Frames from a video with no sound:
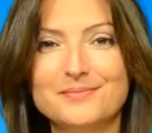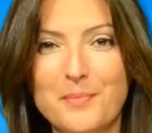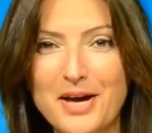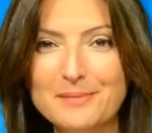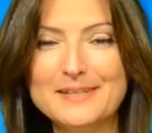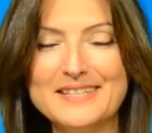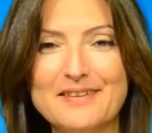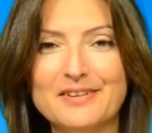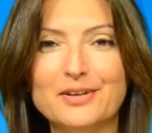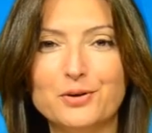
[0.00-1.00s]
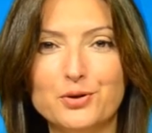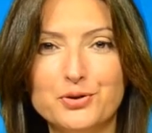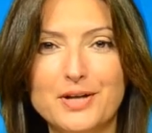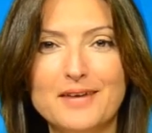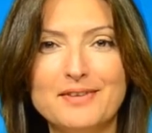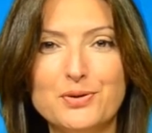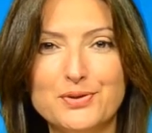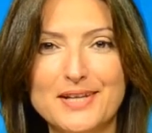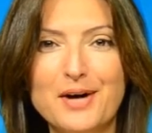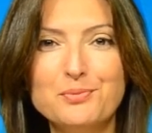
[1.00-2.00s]
Merhaba sevgili koçlar ve
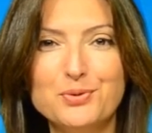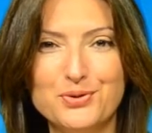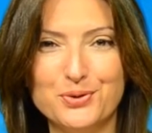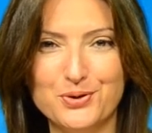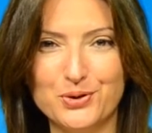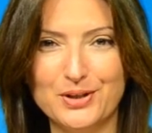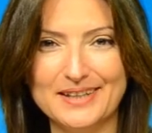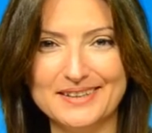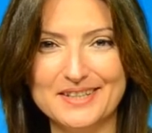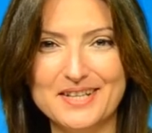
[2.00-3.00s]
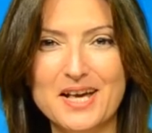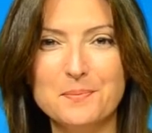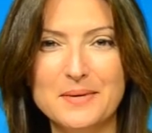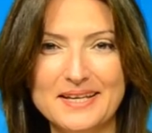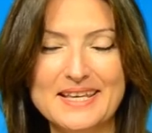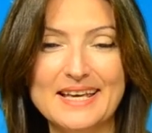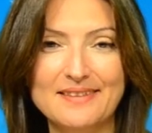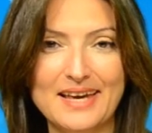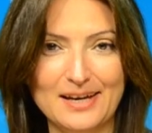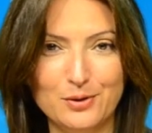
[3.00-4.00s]
yükselen burcu koç olanlar.
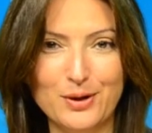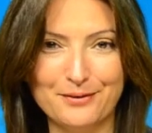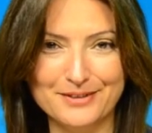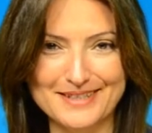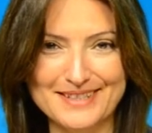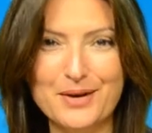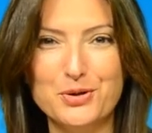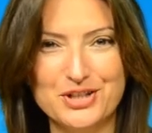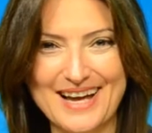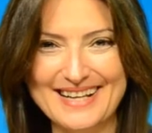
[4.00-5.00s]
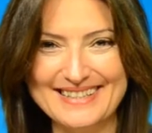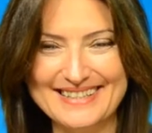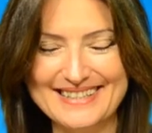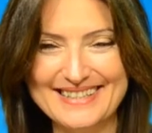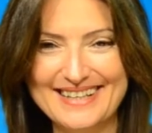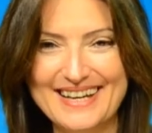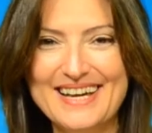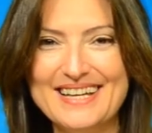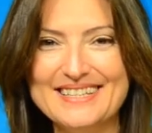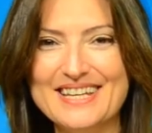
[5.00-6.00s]
1-7 Eylül haftasına hoş geldiniz.
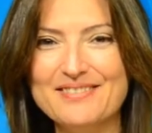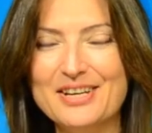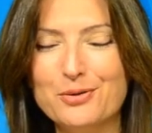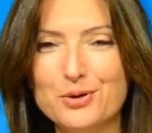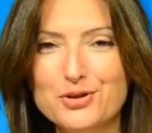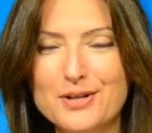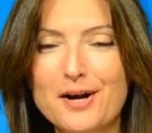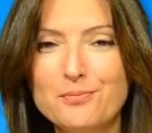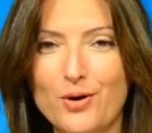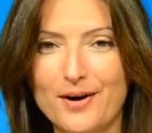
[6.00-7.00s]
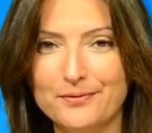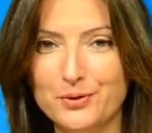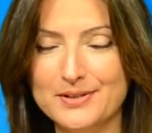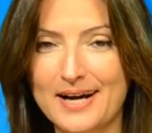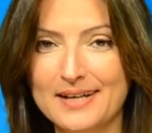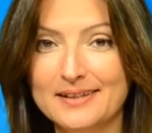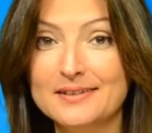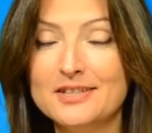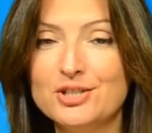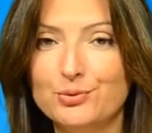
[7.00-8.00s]
Sevgili koçlar bu hafta özellikle
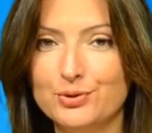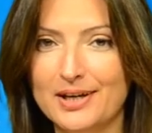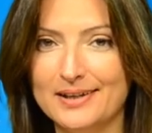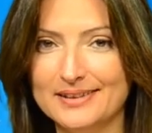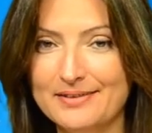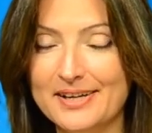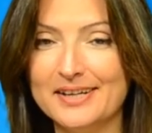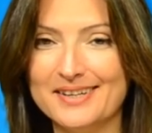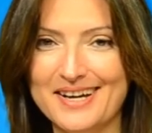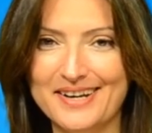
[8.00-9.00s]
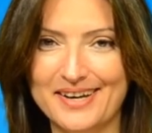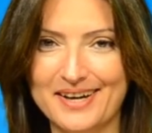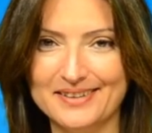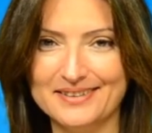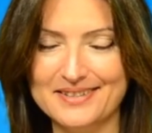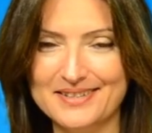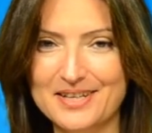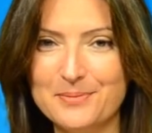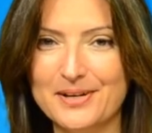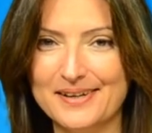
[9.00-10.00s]
dış dünyada ve kariyer
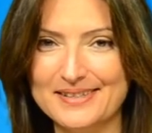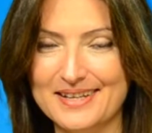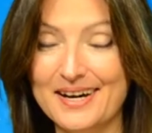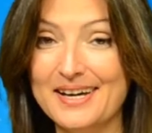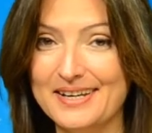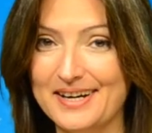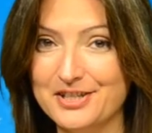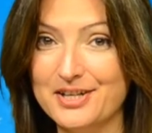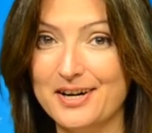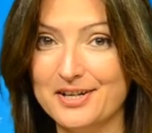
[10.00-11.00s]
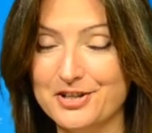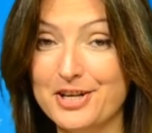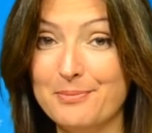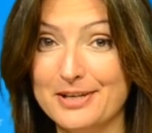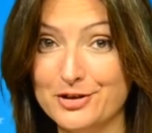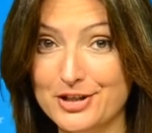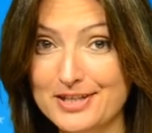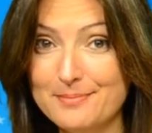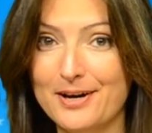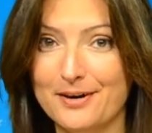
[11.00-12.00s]
hayatınızda biraz daha enerji
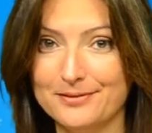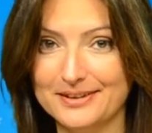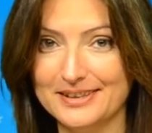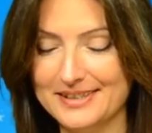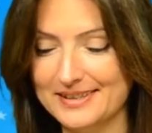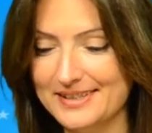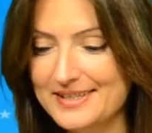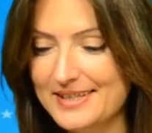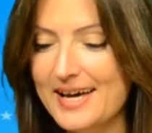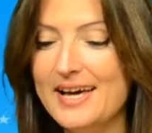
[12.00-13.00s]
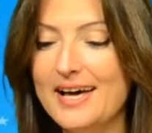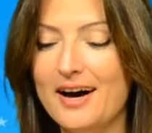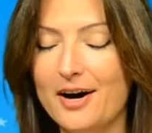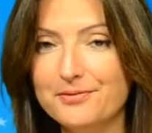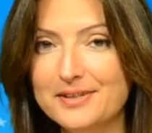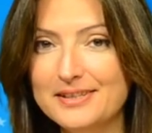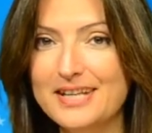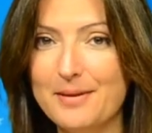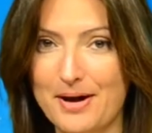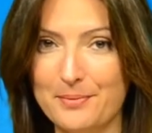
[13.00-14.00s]
harcayabileceğiniz bir haftadasınız. Haftanın
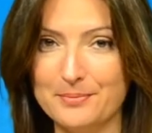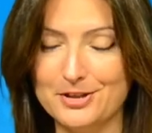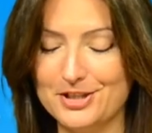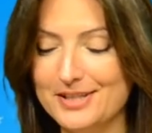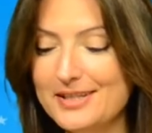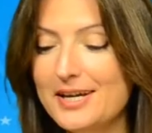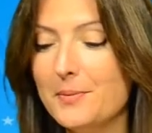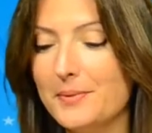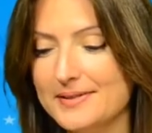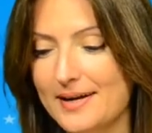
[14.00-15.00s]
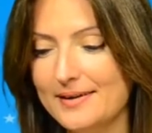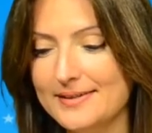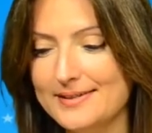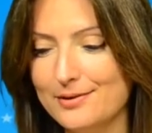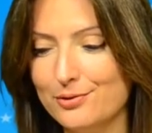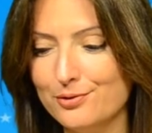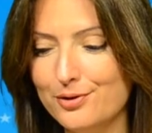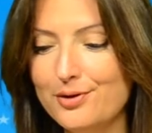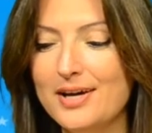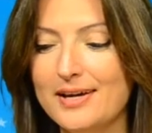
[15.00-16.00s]
hemen başı pazartesi
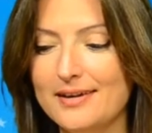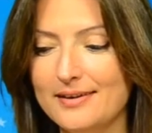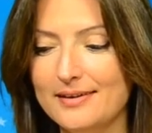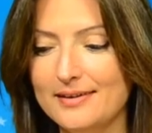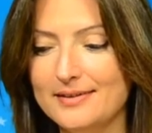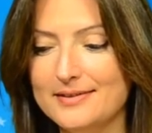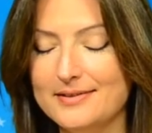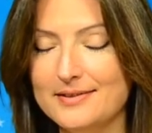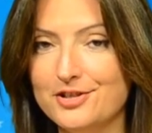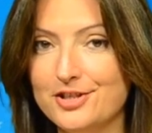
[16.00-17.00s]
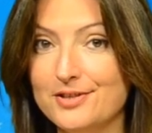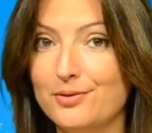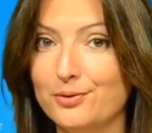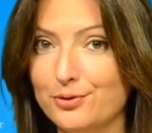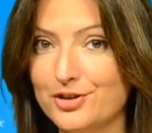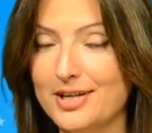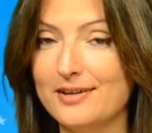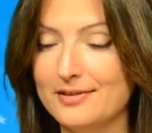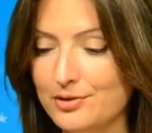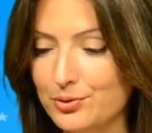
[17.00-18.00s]
günü e, sizin için
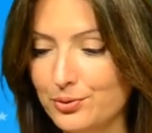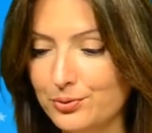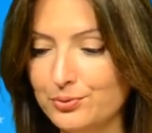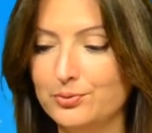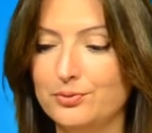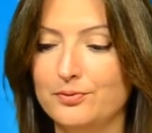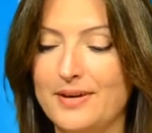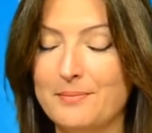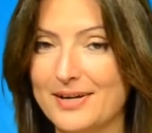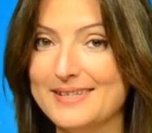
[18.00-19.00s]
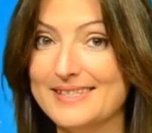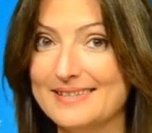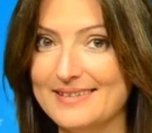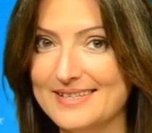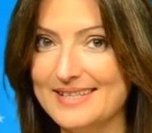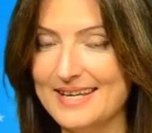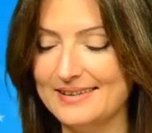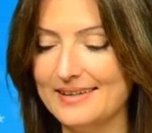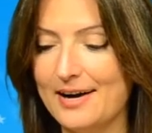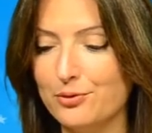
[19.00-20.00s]
oldukça yoğun ve biraz stresli
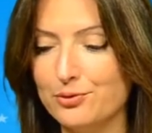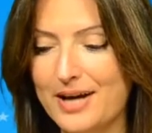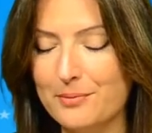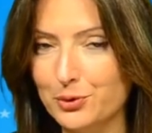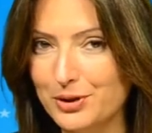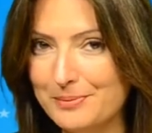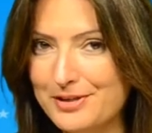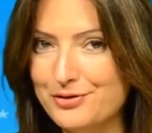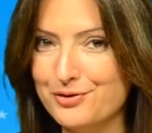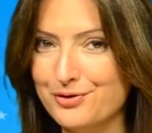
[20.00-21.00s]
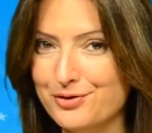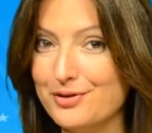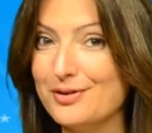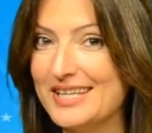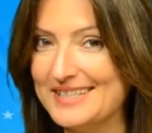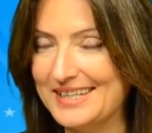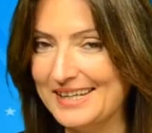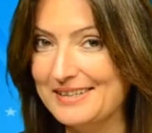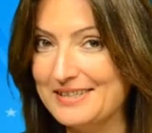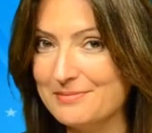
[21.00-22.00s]
etkiler gündemde olabilir. Çünkü
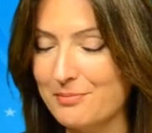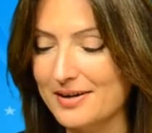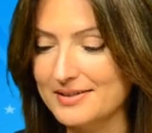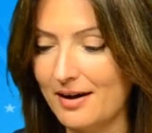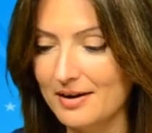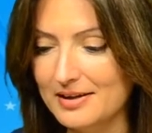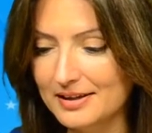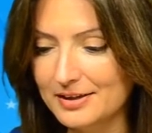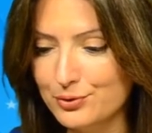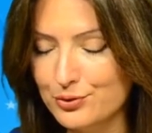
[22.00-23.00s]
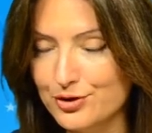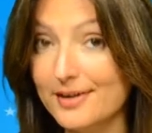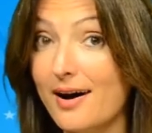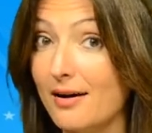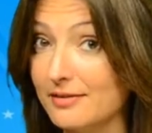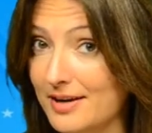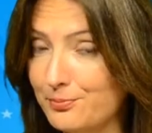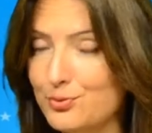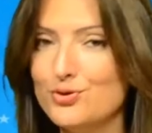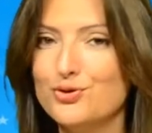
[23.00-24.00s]
gezegeniniz Mars ayla kavuşacak
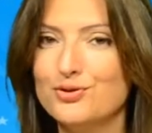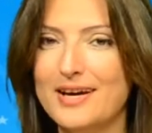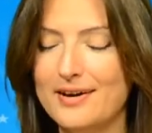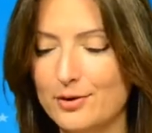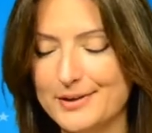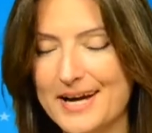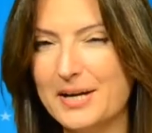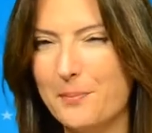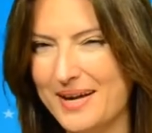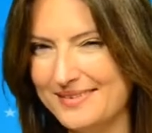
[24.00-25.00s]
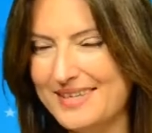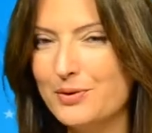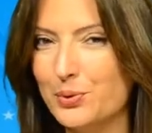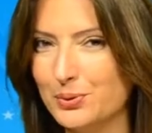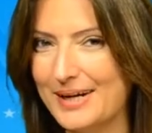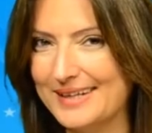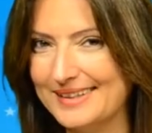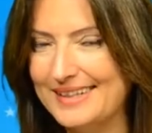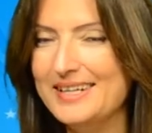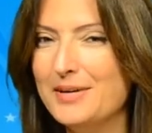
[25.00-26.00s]
Akrep Burcu'nda özellikle maddi
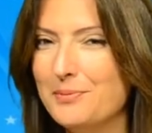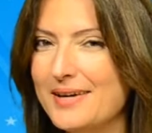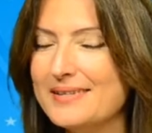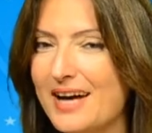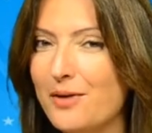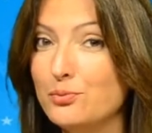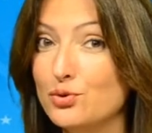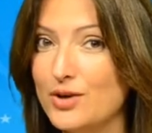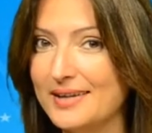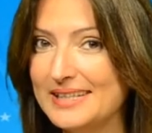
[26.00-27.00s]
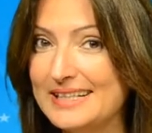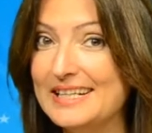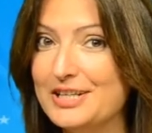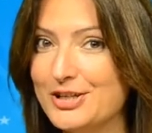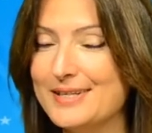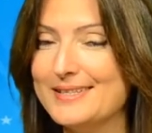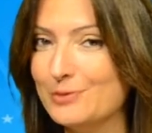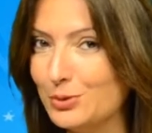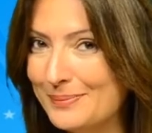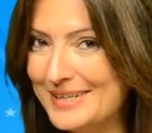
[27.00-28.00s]
konularda biraz daha mücadeleler içerisinde
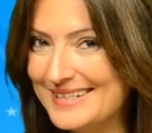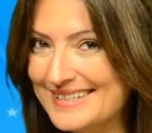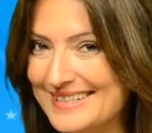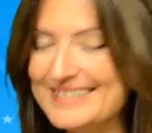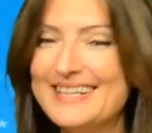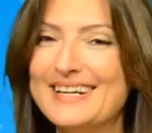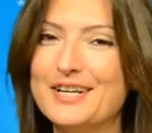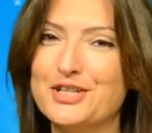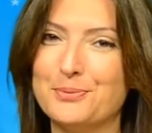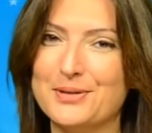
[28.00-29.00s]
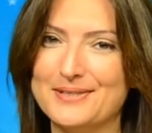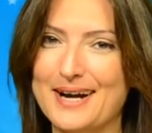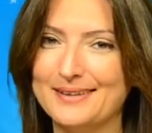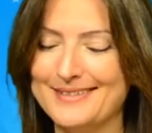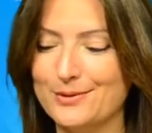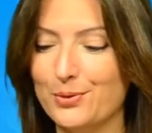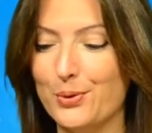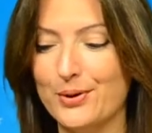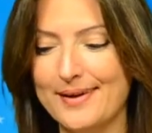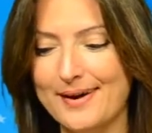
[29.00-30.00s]
olabilirsiniz. Ancak pazartesi günü
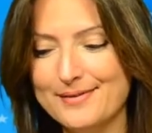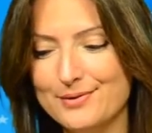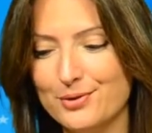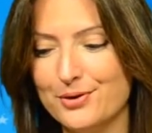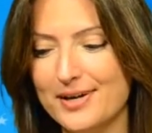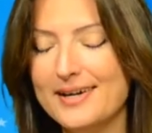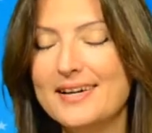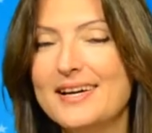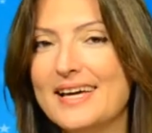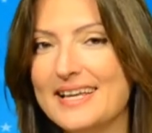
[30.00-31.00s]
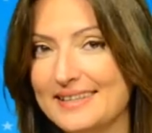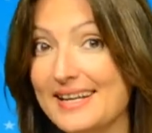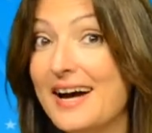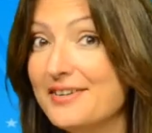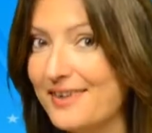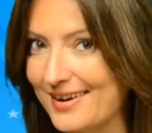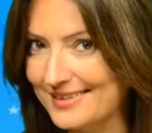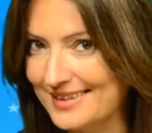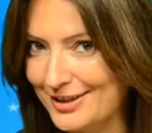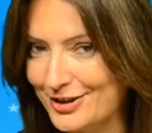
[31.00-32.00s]
öğleden sonra etkiler
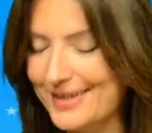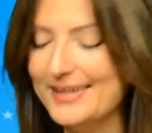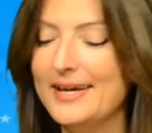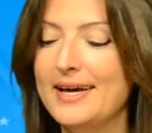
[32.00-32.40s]
rahatlayacak.